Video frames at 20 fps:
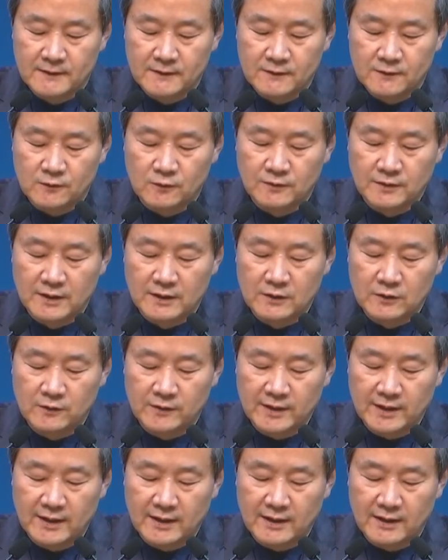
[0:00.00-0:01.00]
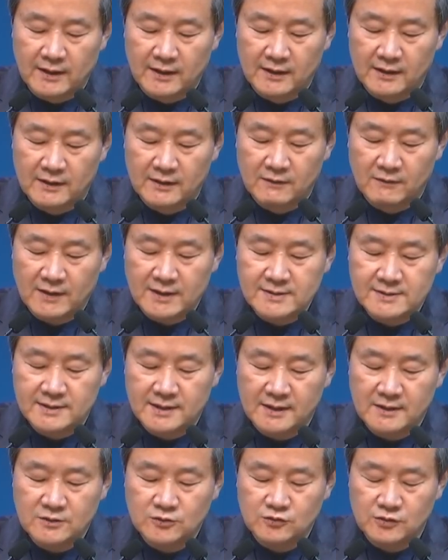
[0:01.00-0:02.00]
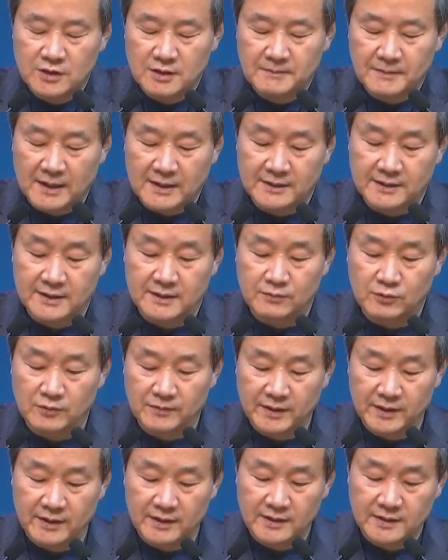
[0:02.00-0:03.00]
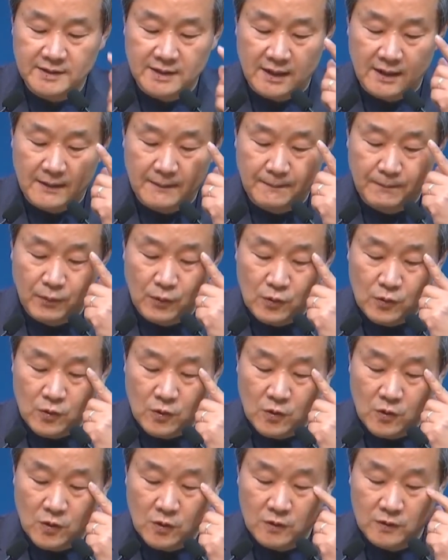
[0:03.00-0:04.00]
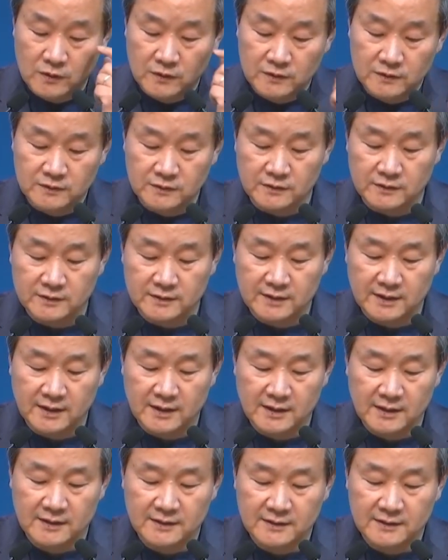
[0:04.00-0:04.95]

고넬료야 환상 중에 밝히 보매 자 보고 들었다.